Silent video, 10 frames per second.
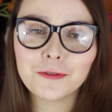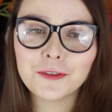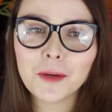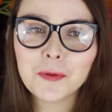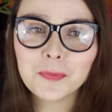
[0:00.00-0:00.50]

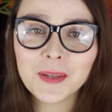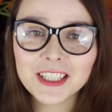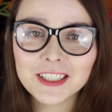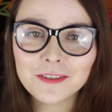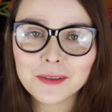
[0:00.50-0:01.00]
zrobił
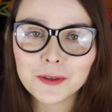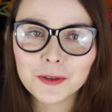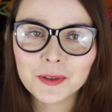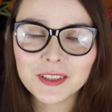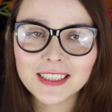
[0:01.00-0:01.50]
pierwszy film,
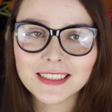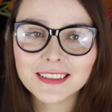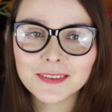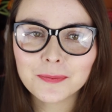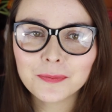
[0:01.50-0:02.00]
który jest
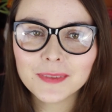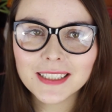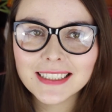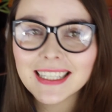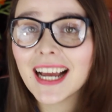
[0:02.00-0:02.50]

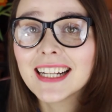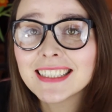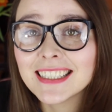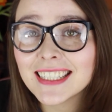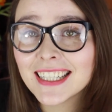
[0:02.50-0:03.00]

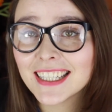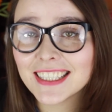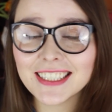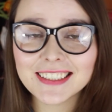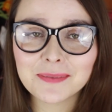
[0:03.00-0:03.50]
idealny
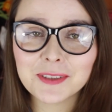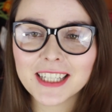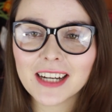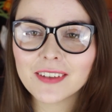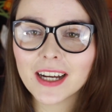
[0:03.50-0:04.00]
i jestem
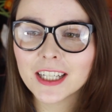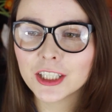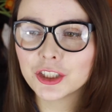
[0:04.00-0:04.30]
ciekawa,